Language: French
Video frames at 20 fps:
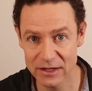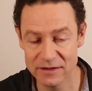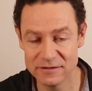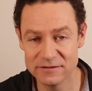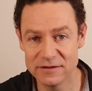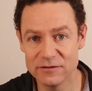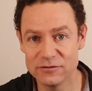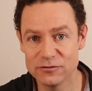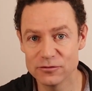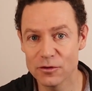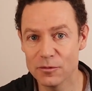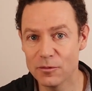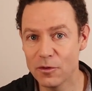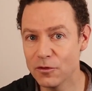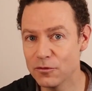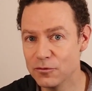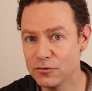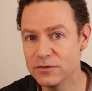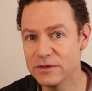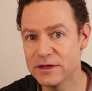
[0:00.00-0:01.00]
c'est
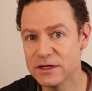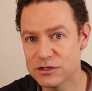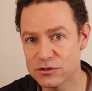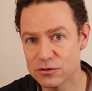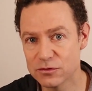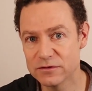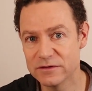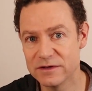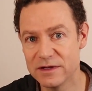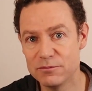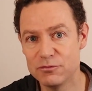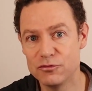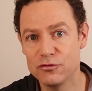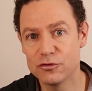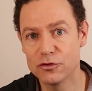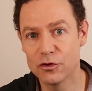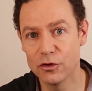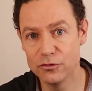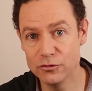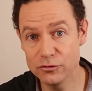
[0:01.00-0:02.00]
sûrement l'une des choses les plus
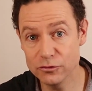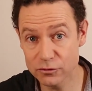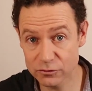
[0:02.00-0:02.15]
connues,